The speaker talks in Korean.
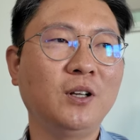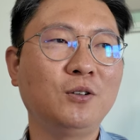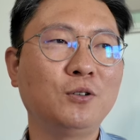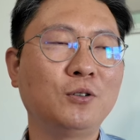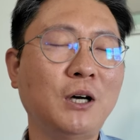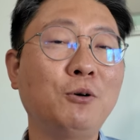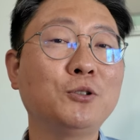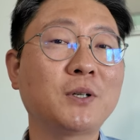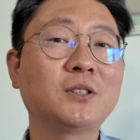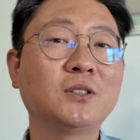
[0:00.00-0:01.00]
이거는 하워드
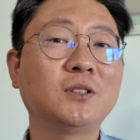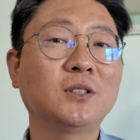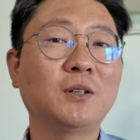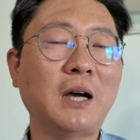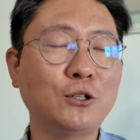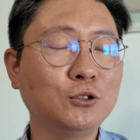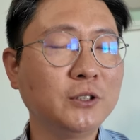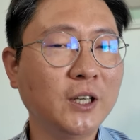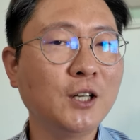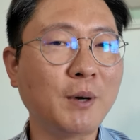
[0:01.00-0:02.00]
막스가 아주
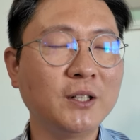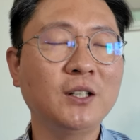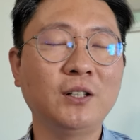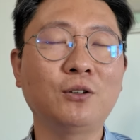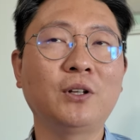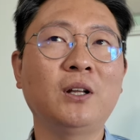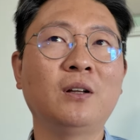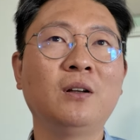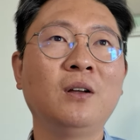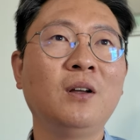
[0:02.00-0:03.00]
얘기를 많이 한 건데,